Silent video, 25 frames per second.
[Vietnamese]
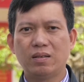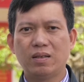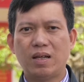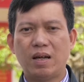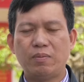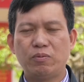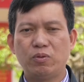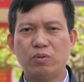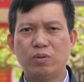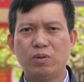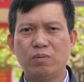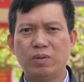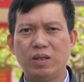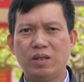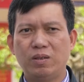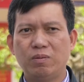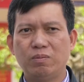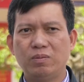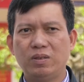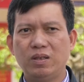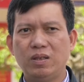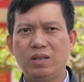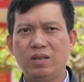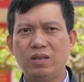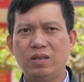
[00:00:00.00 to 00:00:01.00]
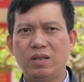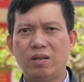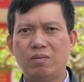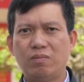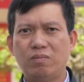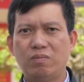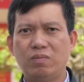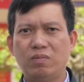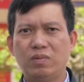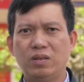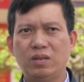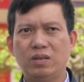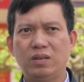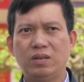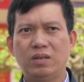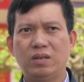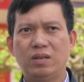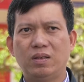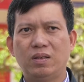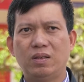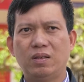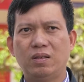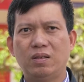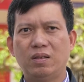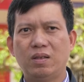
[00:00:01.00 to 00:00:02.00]
áp dụng công nghệ thông tin trong cái
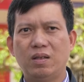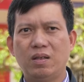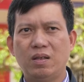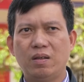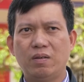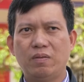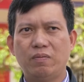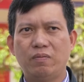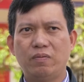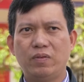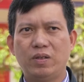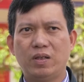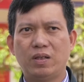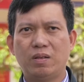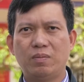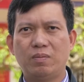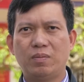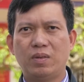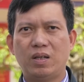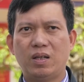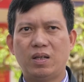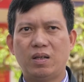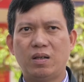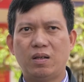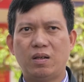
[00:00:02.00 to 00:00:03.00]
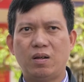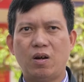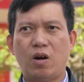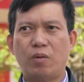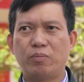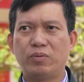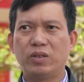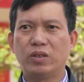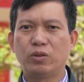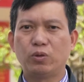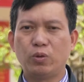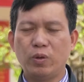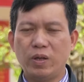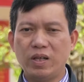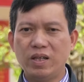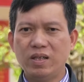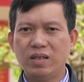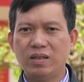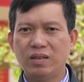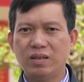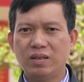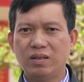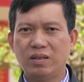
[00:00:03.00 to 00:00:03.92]
việc mà họp trực tuyến